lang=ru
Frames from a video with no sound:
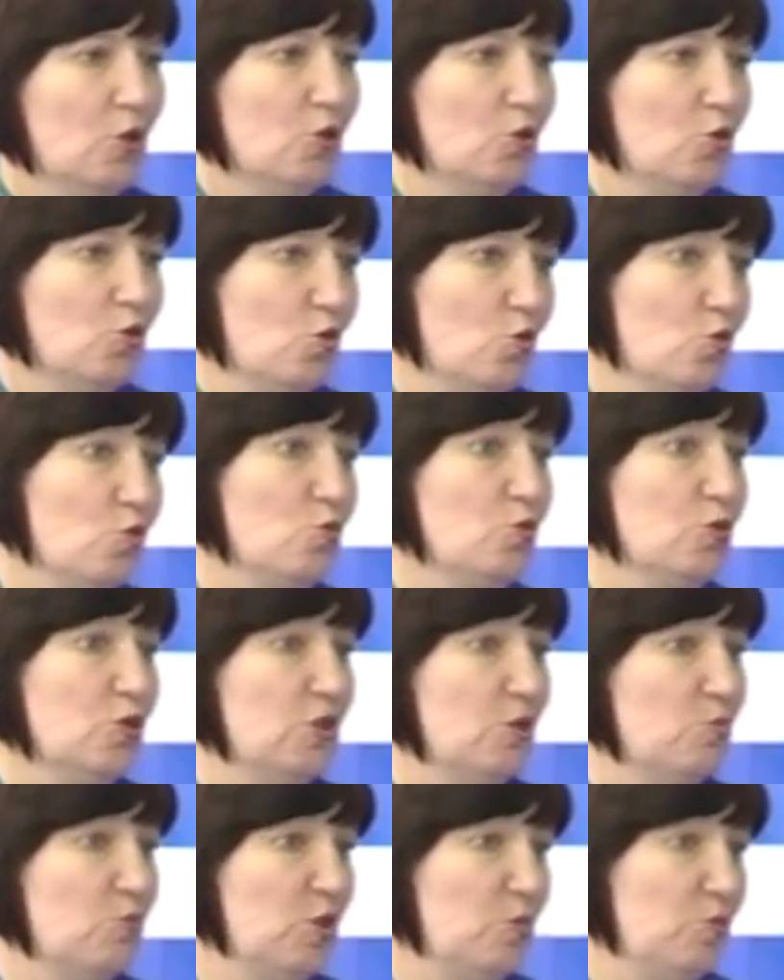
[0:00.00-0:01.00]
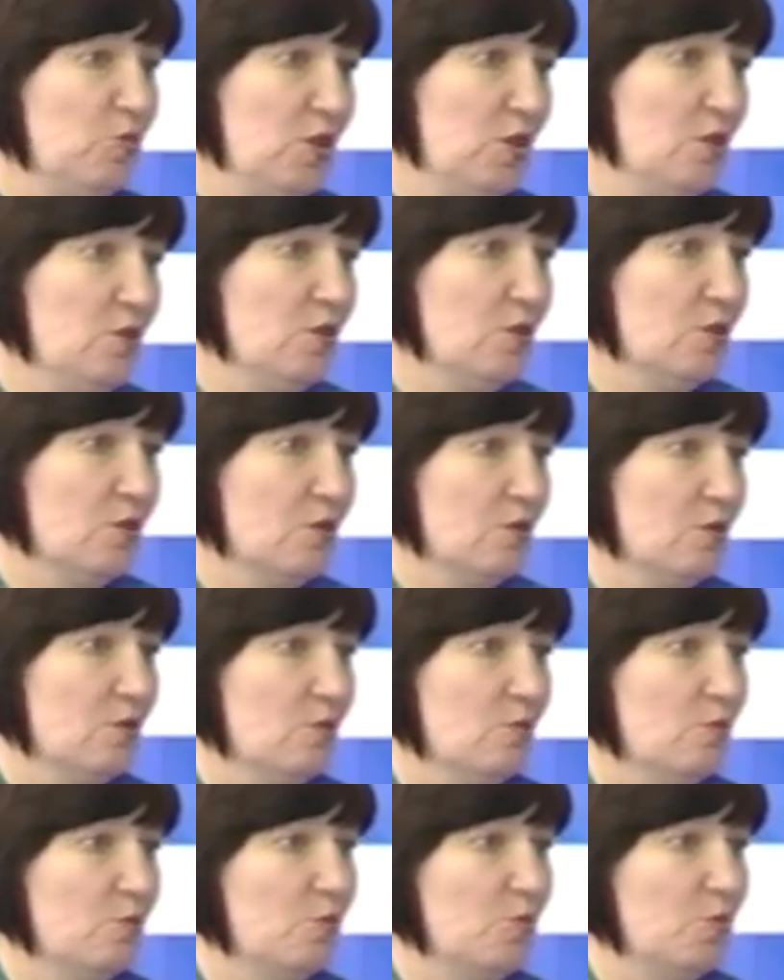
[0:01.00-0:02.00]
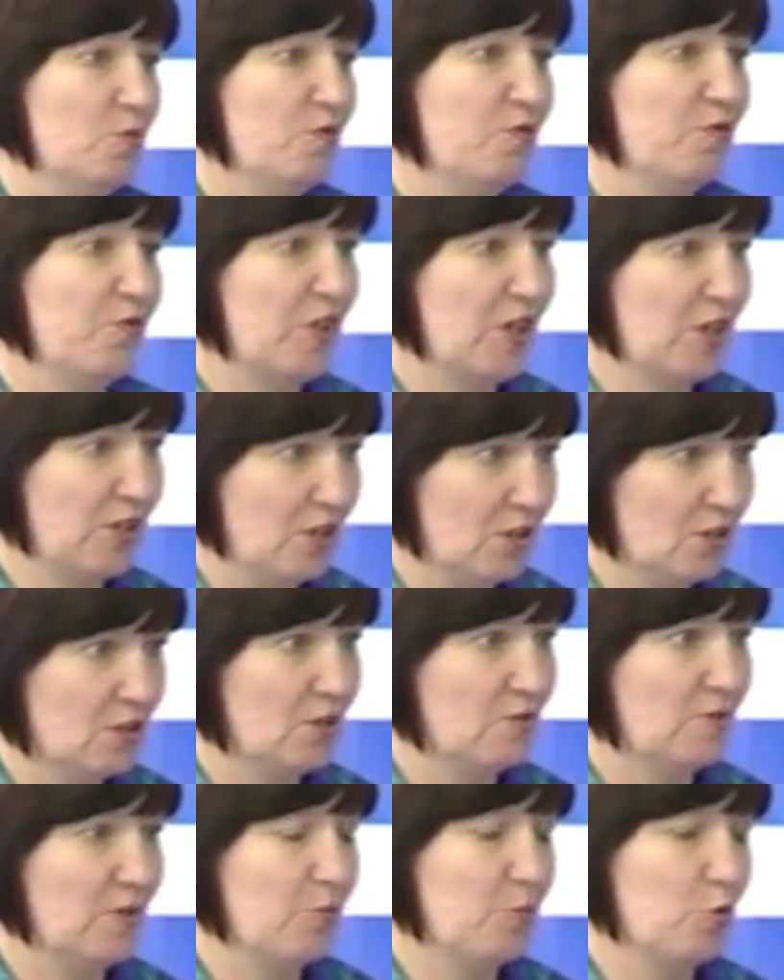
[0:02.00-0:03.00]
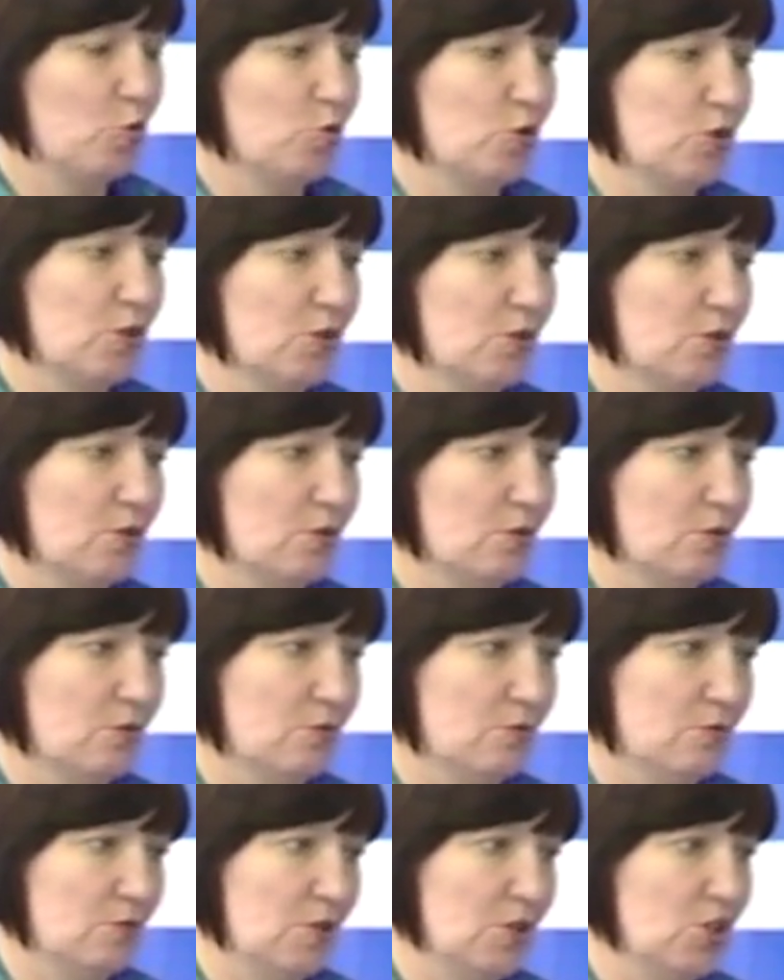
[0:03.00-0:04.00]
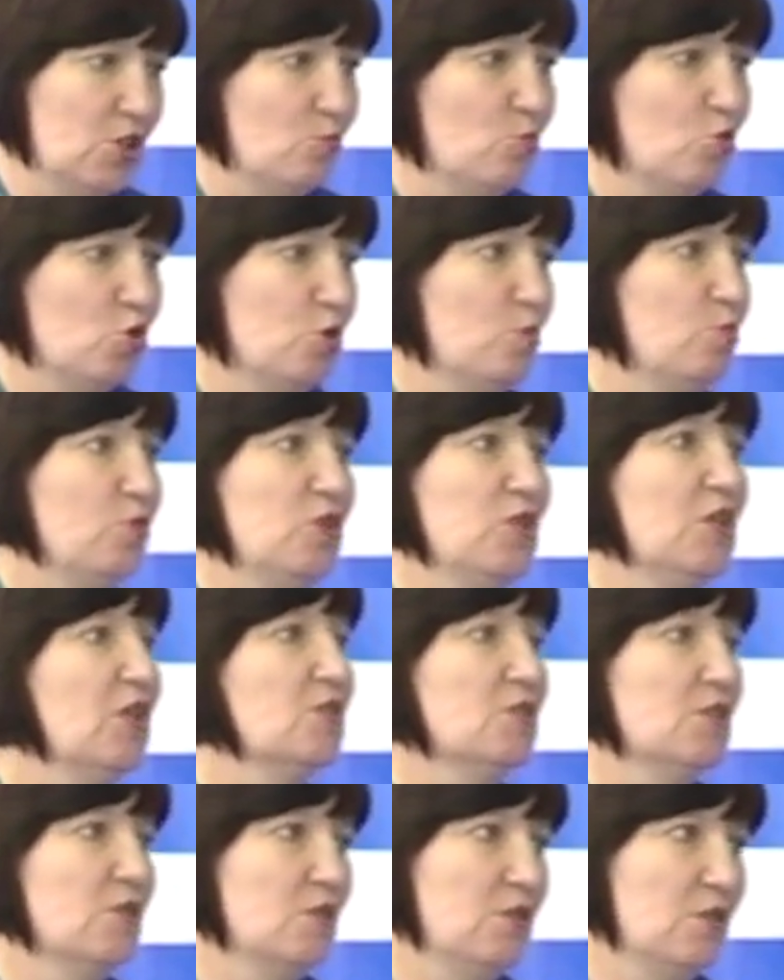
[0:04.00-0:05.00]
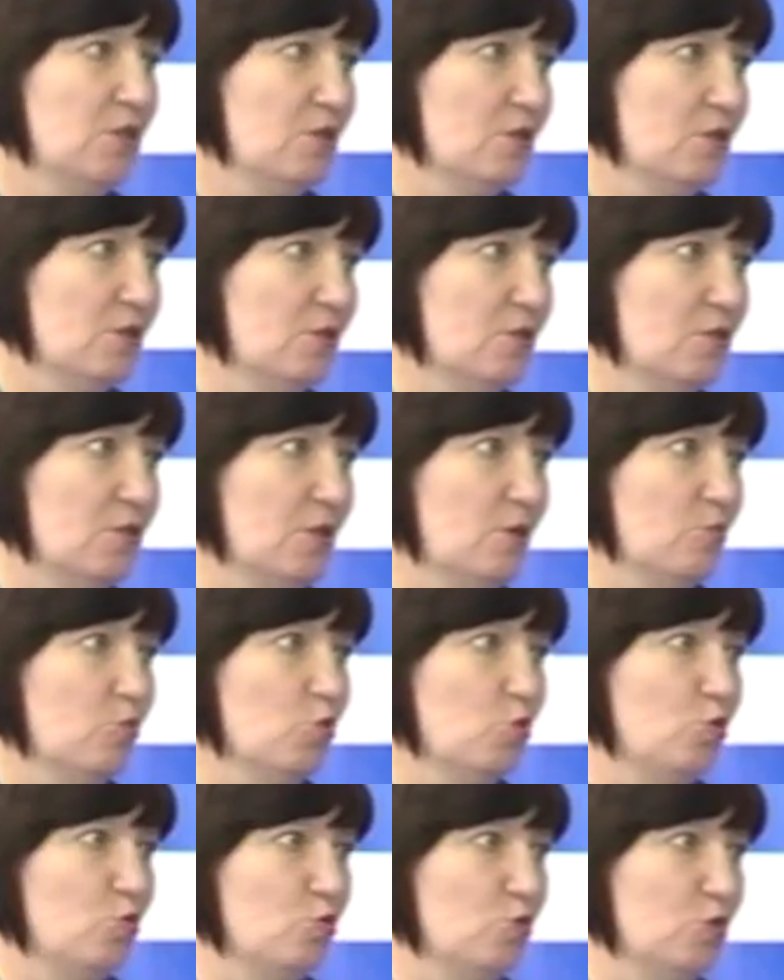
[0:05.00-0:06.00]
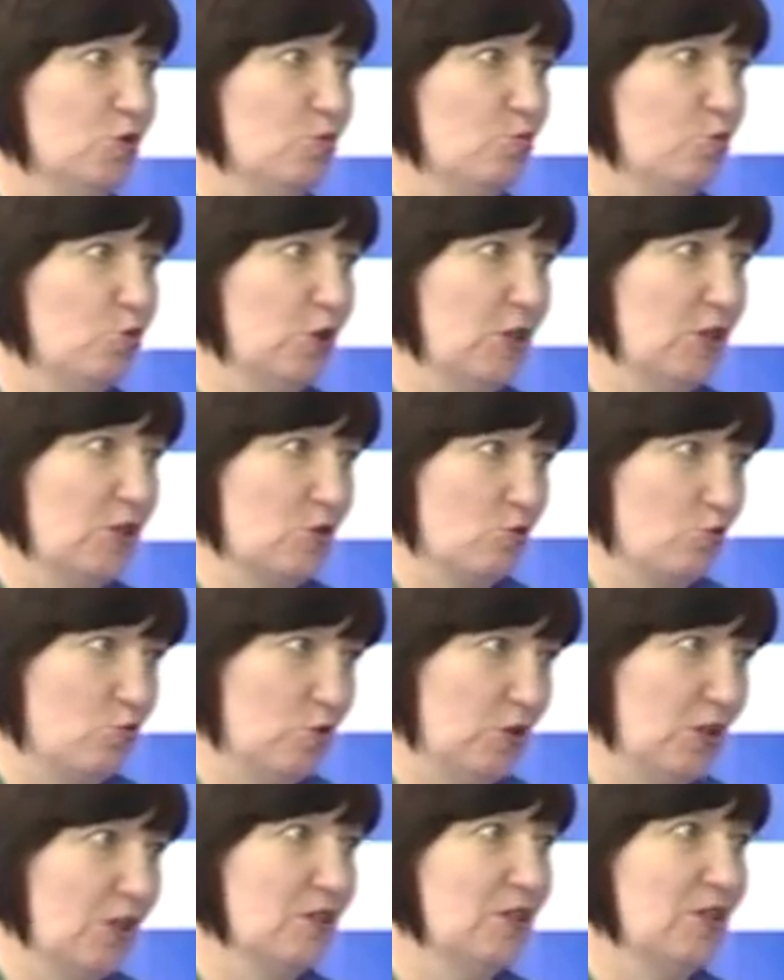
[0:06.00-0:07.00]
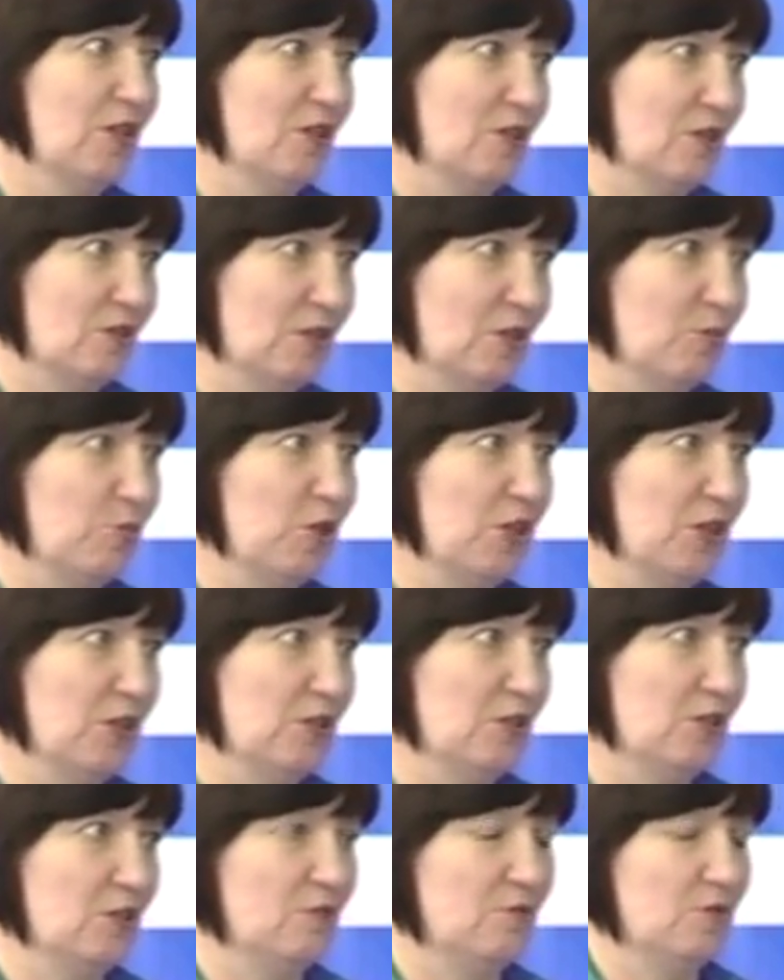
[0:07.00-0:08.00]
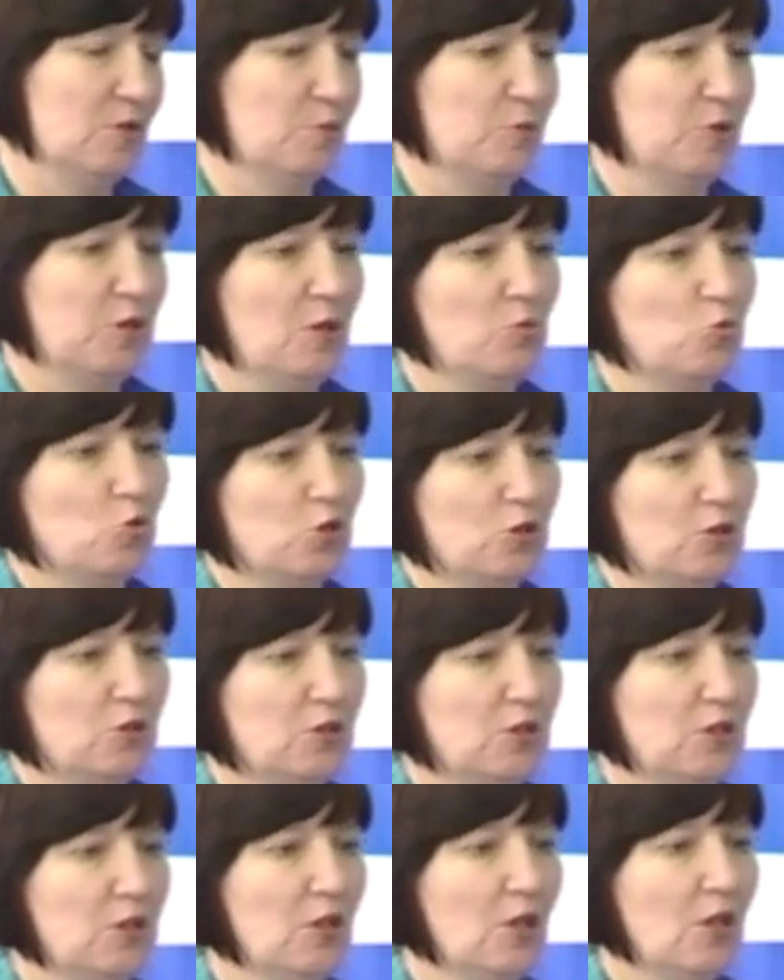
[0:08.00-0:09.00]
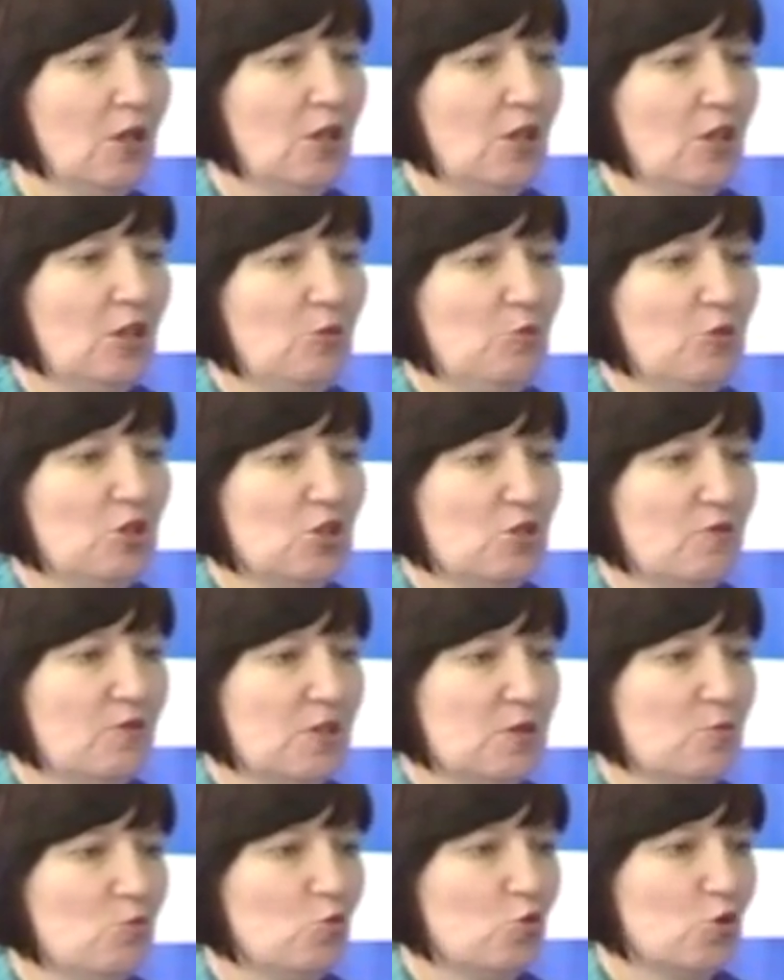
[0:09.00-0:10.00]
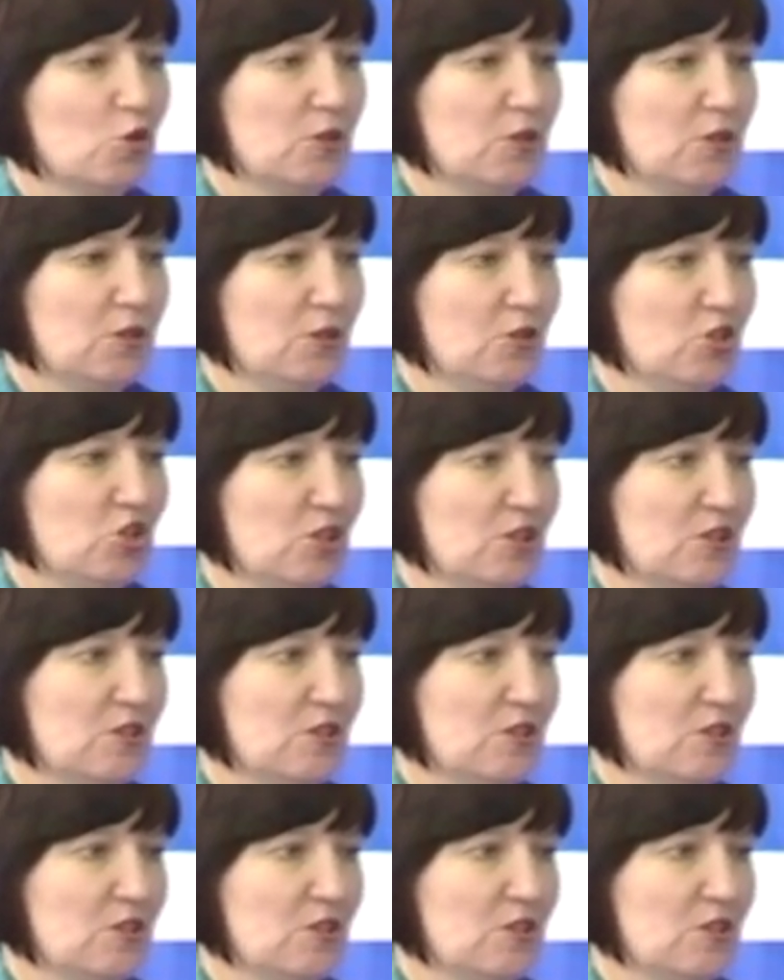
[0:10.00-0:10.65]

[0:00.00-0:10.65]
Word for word: но, тем не менее, в каких-то вопросах э, даже, может быть, не оценила работу депутатскую тогда, когда баллотировалась, потому что ты имеешь возможность сейчас